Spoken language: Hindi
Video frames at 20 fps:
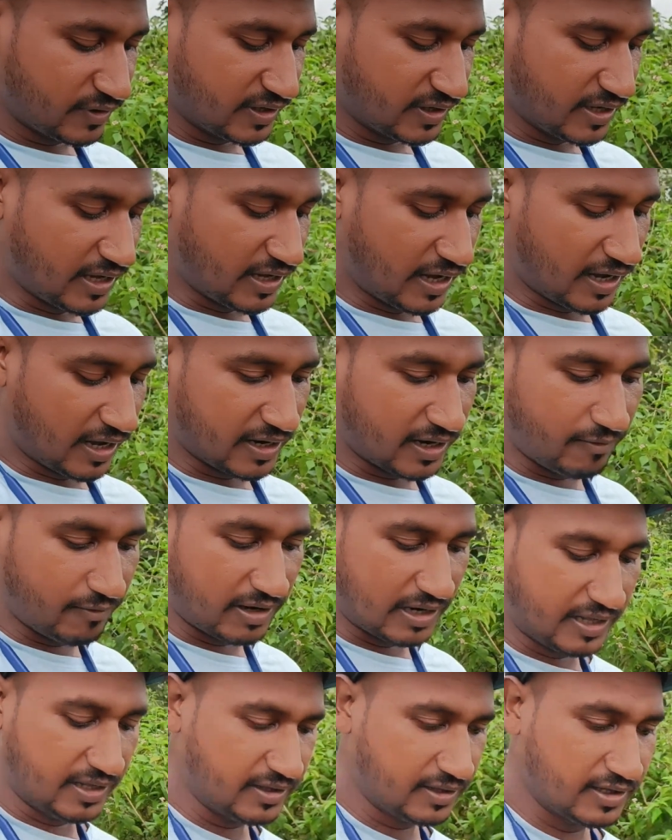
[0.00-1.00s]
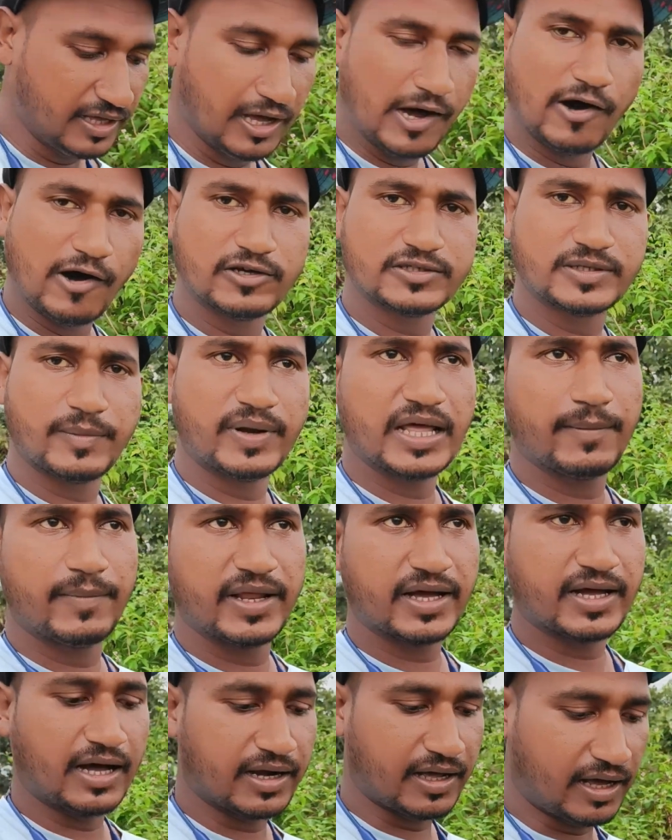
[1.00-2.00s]
गाना वाला है उससे बढ़िया बढ़िया
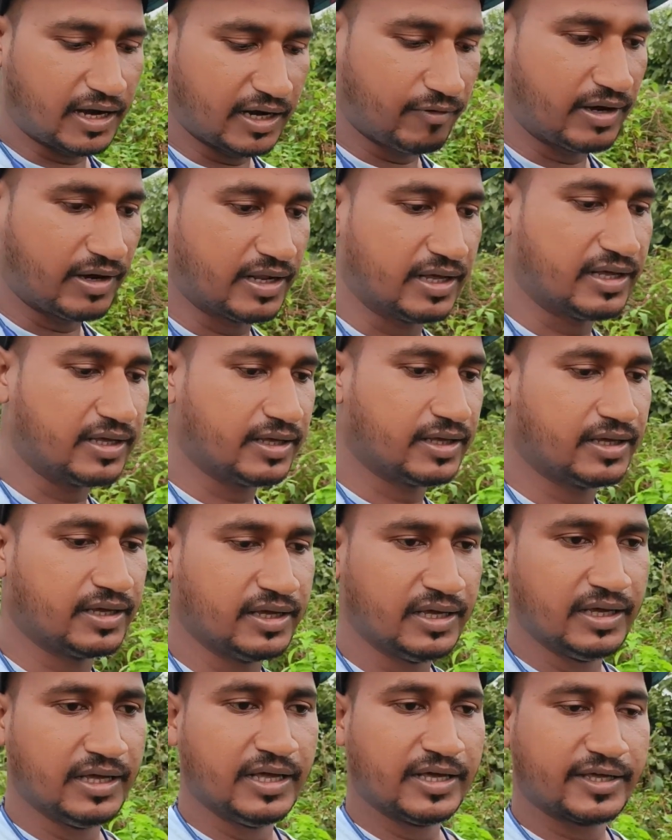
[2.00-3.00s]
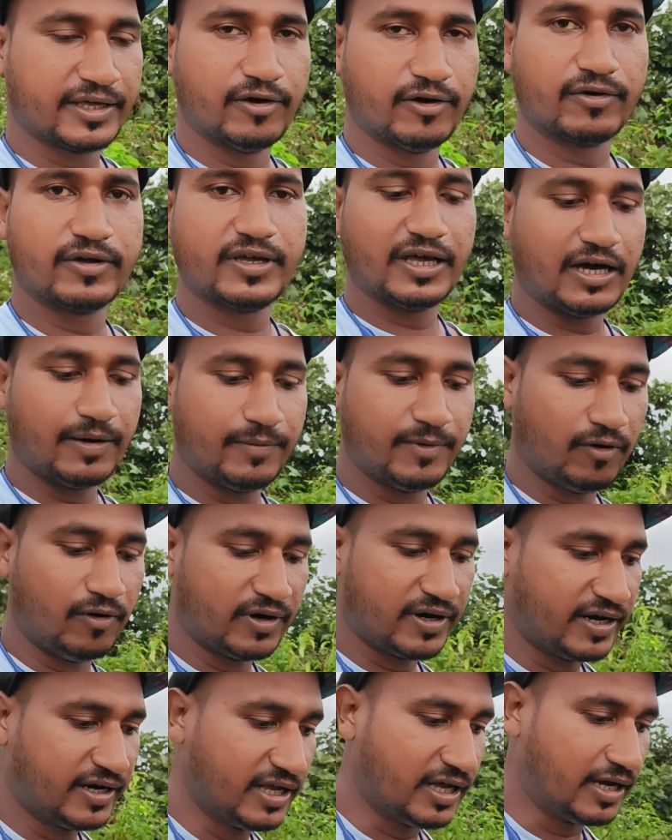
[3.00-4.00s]
गाना आने वाला है क्योंकि अभी
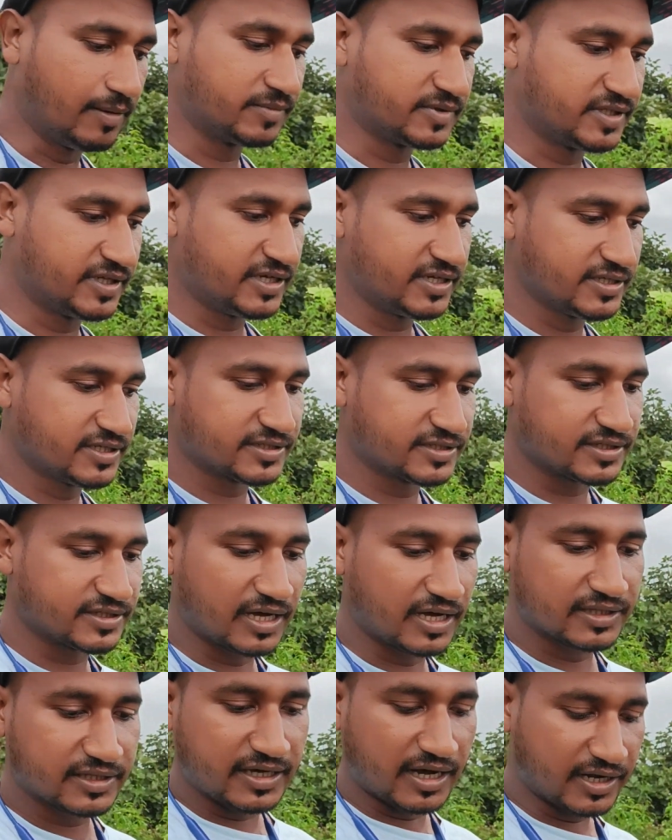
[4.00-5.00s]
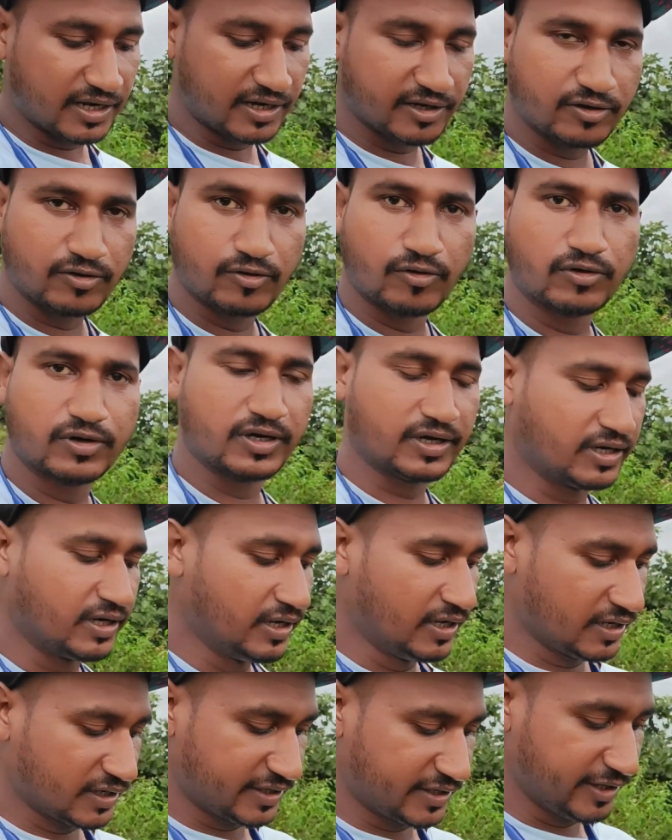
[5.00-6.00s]
ऑलरेडी हम छः से सात गाना रिकॉर्ड
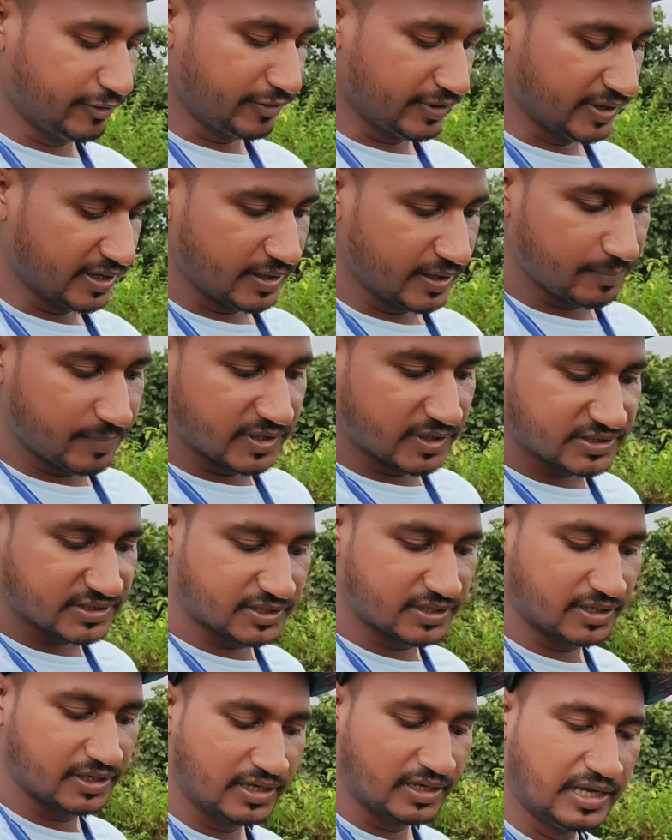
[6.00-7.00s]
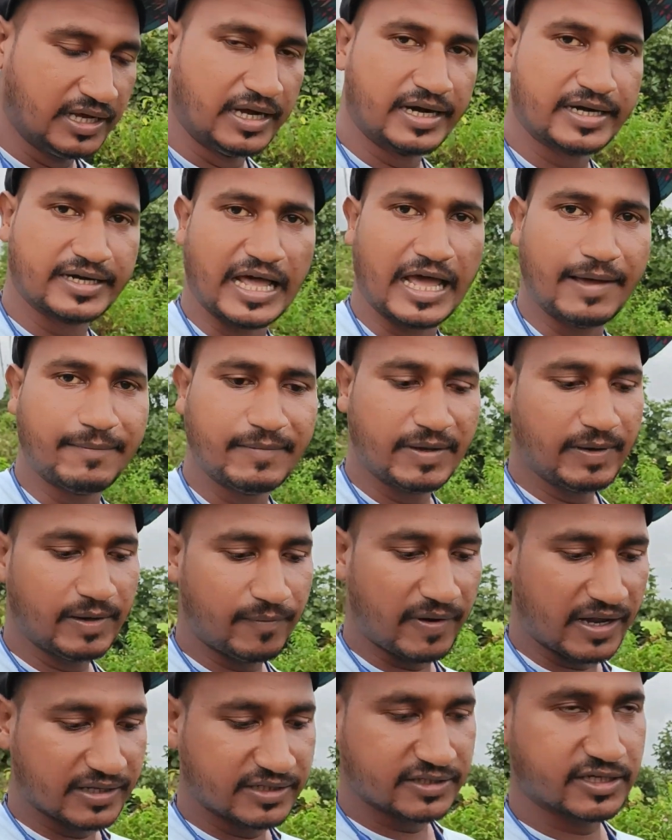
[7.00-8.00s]
किए हुए हैं बस टाइम नहीं मिल
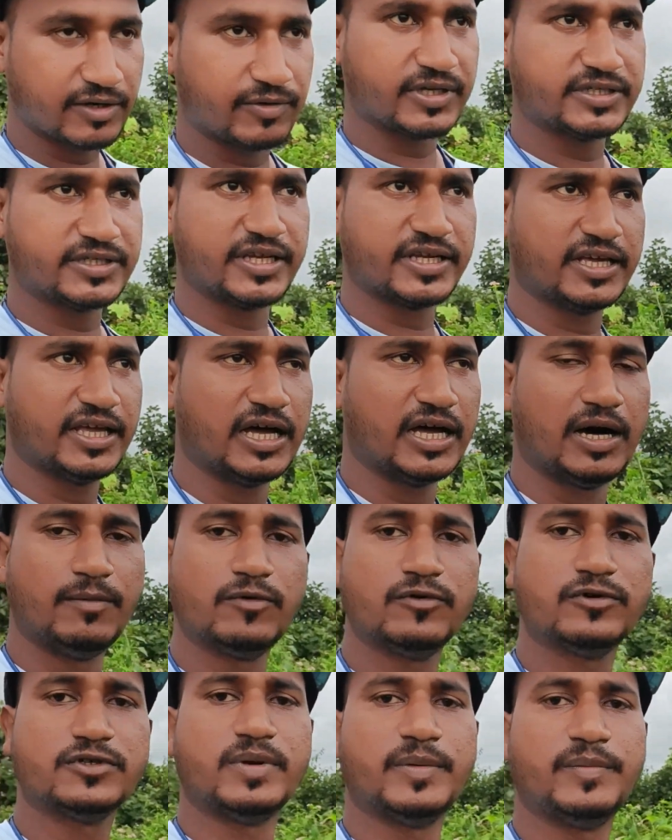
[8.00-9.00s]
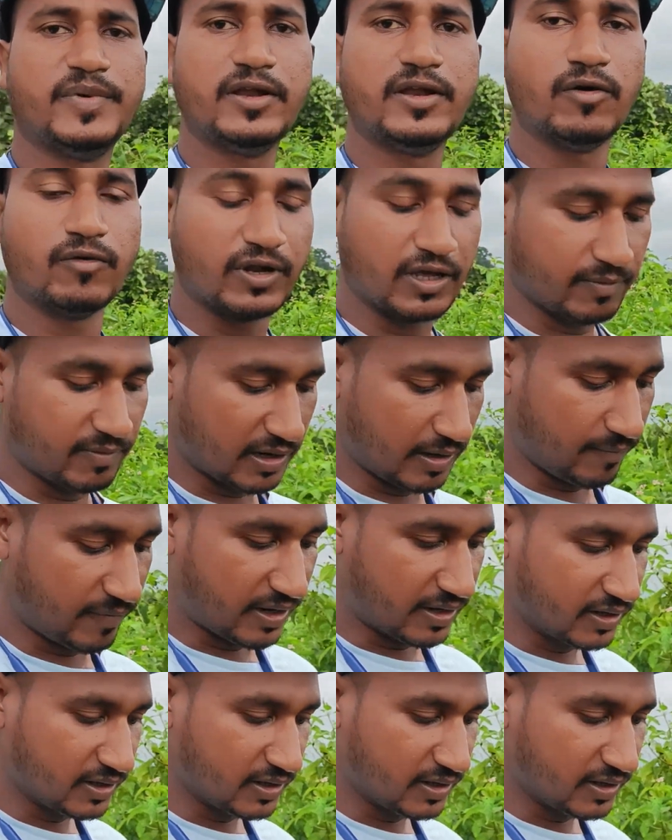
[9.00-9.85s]
पा रहे जिसकी वजह से कि हम उसमें वीडियो नहीं बना पा